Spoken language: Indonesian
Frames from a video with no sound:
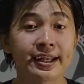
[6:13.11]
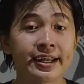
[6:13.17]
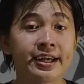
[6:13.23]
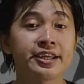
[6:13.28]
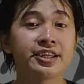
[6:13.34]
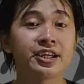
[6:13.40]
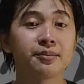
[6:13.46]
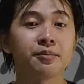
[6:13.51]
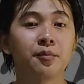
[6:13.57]

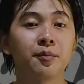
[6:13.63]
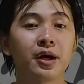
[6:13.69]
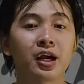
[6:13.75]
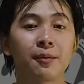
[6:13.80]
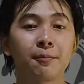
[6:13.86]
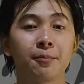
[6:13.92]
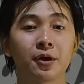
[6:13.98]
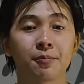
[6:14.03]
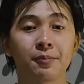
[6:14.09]
anaknya
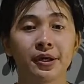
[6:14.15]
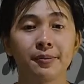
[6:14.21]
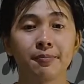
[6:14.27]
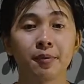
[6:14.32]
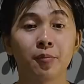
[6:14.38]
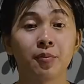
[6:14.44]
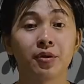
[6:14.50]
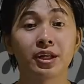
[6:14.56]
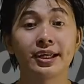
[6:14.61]
memakan permen
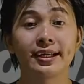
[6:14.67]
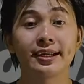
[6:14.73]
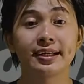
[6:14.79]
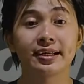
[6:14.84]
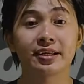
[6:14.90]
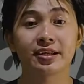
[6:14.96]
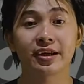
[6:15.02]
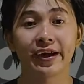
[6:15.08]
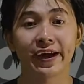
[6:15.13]
pemberian
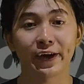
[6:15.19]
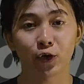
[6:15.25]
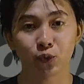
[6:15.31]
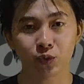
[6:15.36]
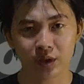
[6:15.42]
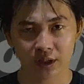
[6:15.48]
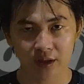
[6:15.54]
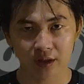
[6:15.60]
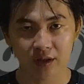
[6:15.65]
dari
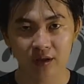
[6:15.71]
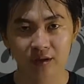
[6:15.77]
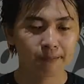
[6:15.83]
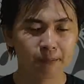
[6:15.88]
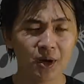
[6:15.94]
Kartunggar,